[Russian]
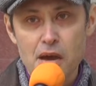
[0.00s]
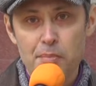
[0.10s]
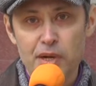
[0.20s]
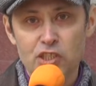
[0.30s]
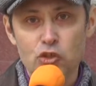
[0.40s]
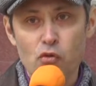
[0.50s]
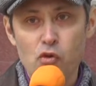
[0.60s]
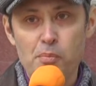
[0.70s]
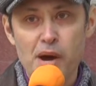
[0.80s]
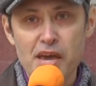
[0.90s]
по
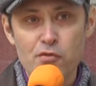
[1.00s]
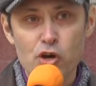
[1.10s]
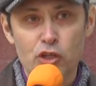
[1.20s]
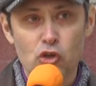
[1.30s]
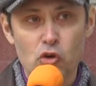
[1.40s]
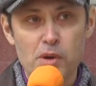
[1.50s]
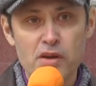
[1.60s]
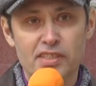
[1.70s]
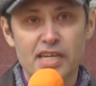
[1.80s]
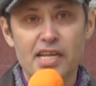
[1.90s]
зову боевой трубы
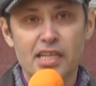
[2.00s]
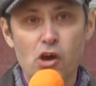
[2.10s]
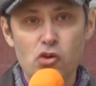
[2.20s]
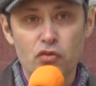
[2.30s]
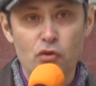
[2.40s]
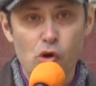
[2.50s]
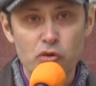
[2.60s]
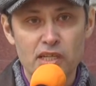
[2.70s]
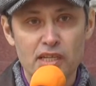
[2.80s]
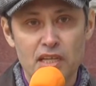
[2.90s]
взлетают
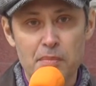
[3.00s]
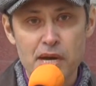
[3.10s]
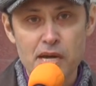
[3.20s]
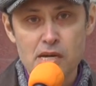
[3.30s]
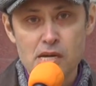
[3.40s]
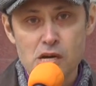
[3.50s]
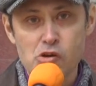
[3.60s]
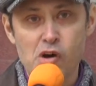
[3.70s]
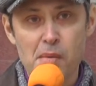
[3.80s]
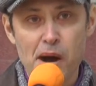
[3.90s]
волны на дыбы,
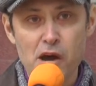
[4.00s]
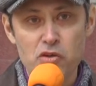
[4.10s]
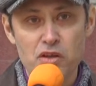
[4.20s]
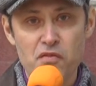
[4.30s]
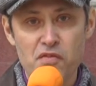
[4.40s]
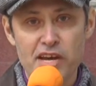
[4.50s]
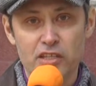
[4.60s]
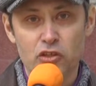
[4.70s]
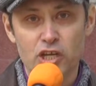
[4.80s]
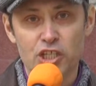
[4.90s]
ломают
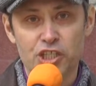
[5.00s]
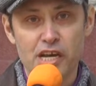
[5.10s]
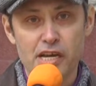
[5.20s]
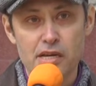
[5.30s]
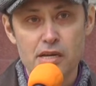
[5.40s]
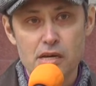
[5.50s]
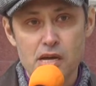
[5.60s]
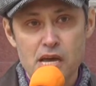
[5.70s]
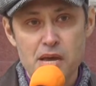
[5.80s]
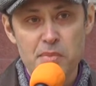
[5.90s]
выгнутые шеи.
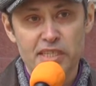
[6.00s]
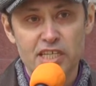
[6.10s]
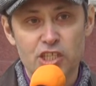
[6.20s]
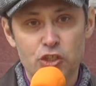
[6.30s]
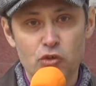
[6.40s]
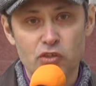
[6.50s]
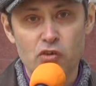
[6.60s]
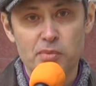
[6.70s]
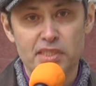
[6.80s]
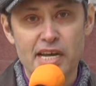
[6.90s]
И мы
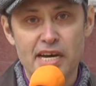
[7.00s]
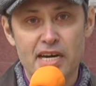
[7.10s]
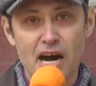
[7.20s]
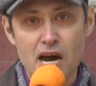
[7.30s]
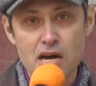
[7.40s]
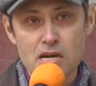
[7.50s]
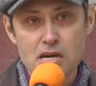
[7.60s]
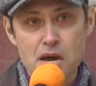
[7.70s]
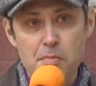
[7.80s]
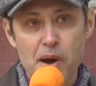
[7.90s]
сочувствуем слегка
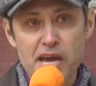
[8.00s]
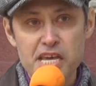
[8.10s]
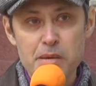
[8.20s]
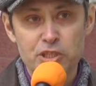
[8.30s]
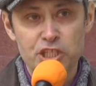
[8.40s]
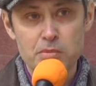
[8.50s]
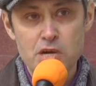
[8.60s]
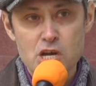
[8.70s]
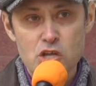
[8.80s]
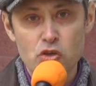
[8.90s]
погибшим,
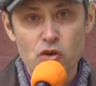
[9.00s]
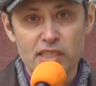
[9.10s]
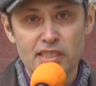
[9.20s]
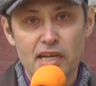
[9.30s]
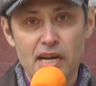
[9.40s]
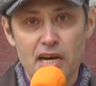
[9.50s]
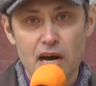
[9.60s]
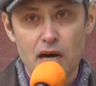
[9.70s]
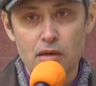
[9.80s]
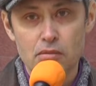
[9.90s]
но
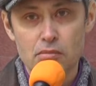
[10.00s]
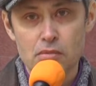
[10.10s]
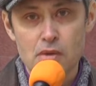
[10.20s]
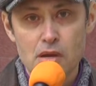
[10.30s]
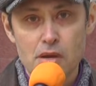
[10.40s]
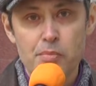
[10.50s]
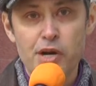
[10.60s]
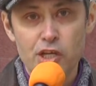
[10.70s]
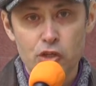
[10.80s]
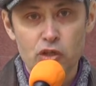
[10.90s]
издалека.
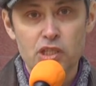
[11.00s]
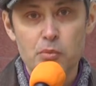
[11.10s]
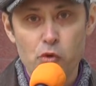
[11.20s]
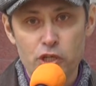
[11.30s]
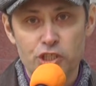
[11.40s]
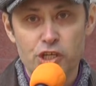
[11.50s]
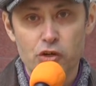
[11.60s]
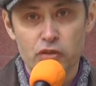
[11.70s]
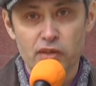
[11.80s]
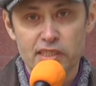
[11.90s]
Придет и мой
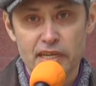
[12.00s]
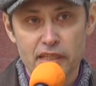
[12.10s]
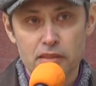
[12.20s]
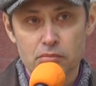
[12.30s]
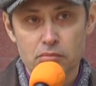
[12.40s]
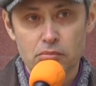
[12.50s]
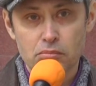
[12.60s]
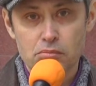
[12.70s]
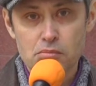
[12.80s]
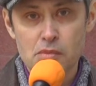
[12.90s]
черед во след.
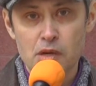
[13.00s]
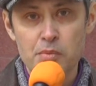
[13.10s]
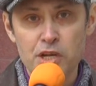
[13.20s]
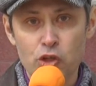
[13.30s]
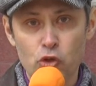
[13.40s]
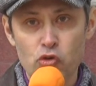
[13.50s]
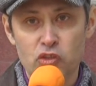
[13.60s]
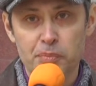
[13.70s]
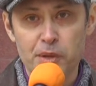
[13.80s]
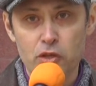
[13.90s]
Мне дуют
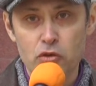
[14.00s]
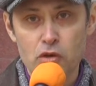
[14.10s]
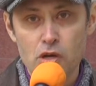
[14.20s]
спину,